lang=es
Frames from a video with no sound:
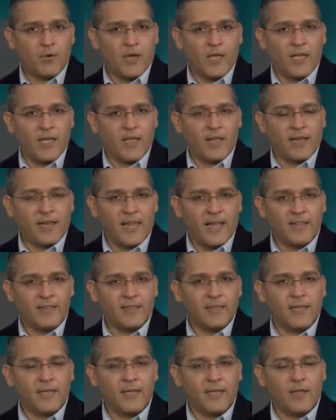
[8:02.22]
eh, que la
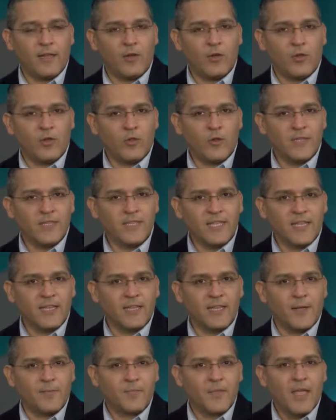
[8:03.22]
gente lo,
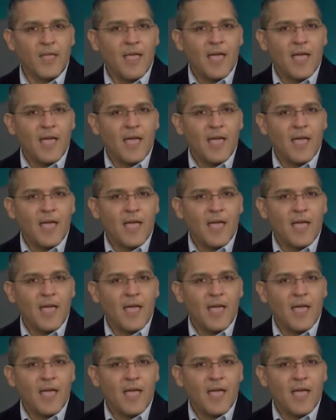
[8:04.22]
entienda,